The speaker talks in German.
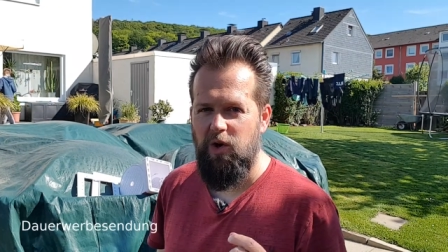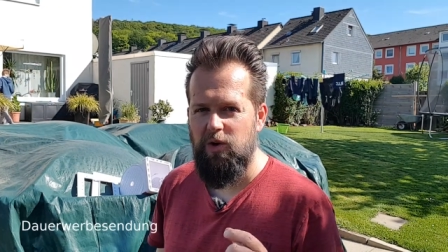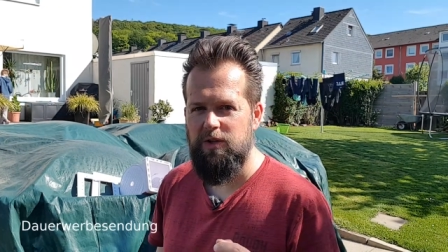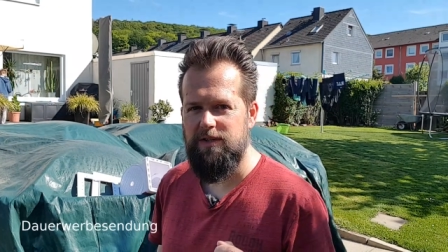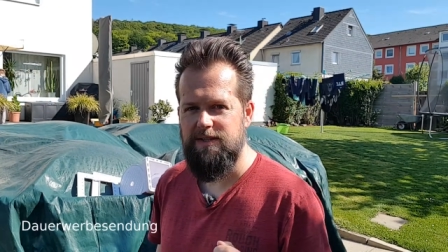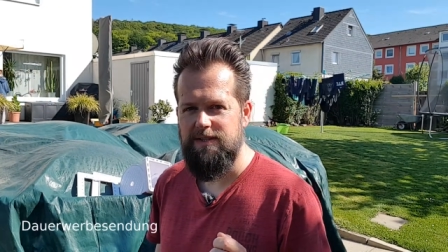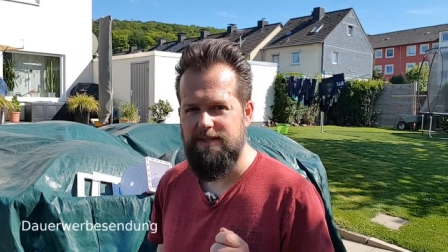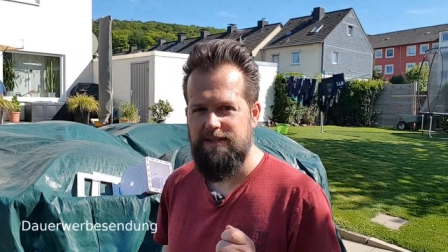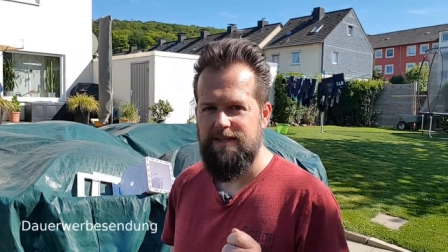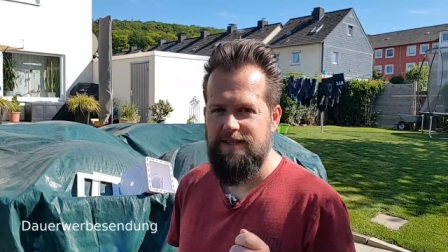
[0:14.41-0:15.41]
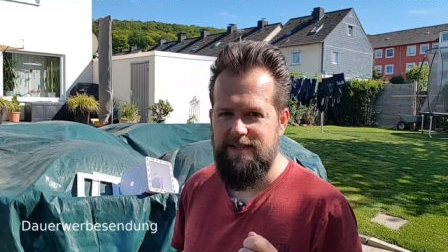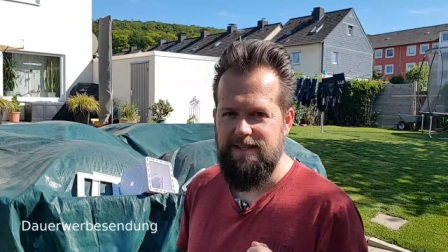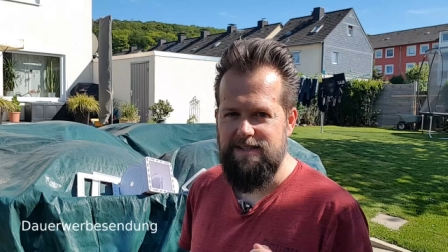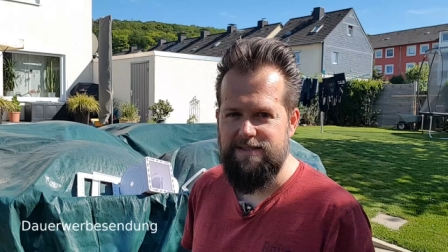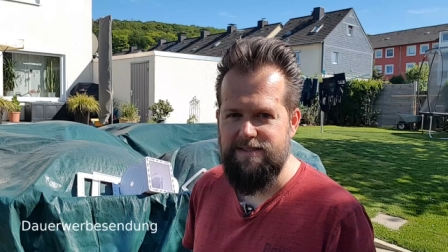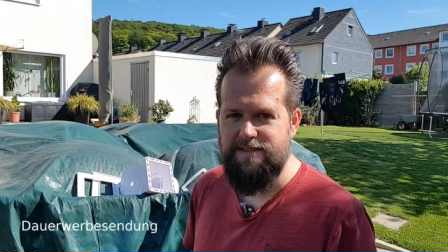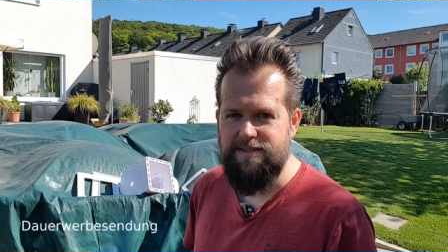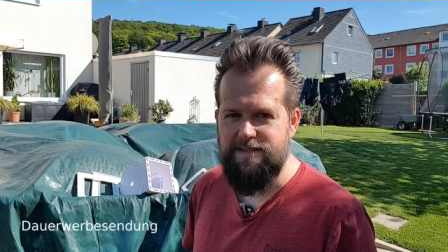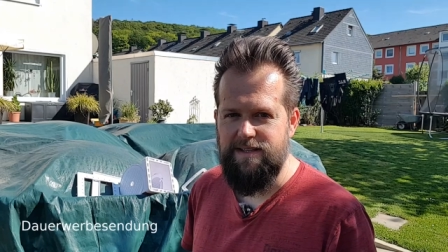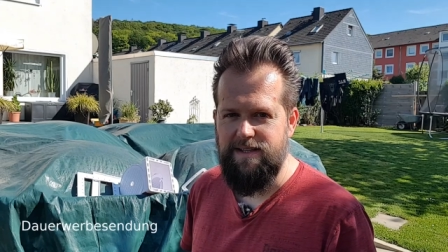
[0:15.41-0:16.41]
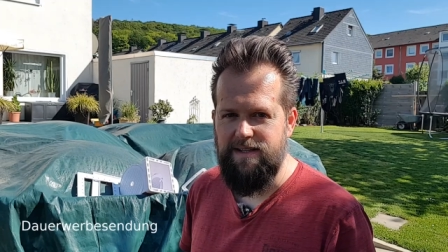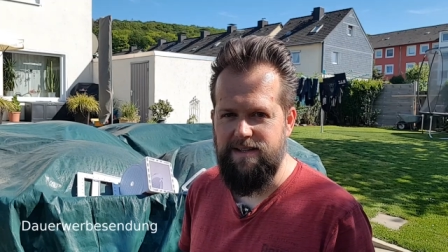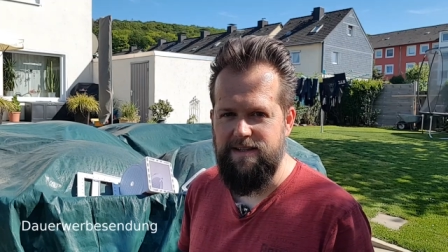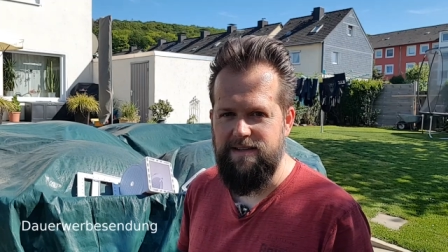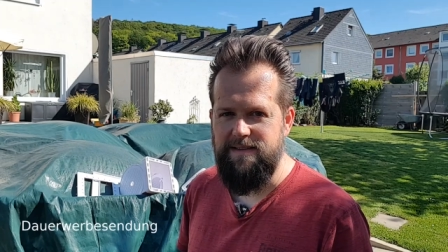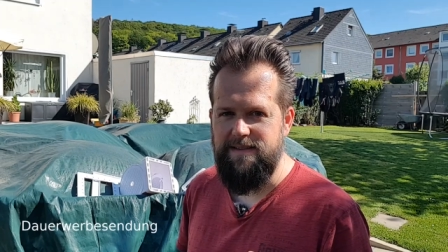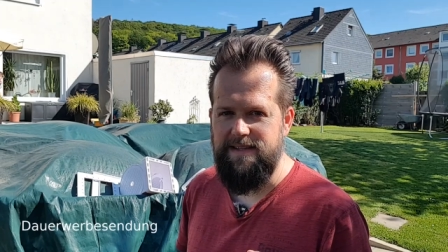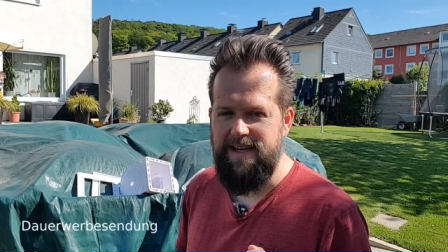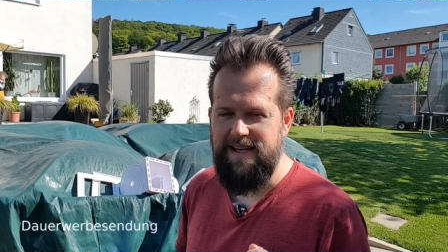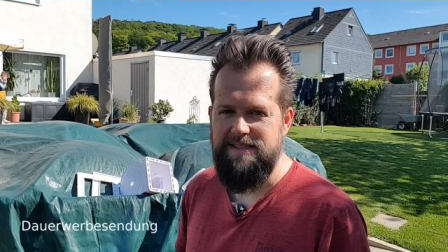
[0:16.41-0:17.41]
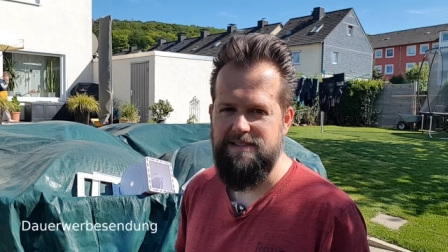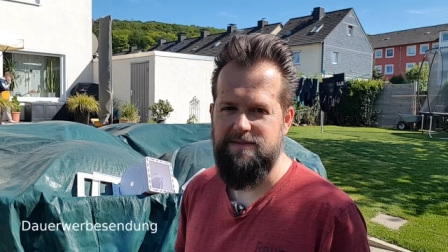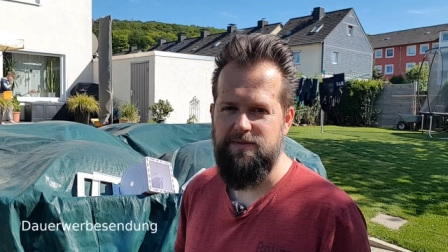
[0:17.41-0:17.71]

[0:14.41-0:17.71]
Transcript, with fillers: heute ist der Rest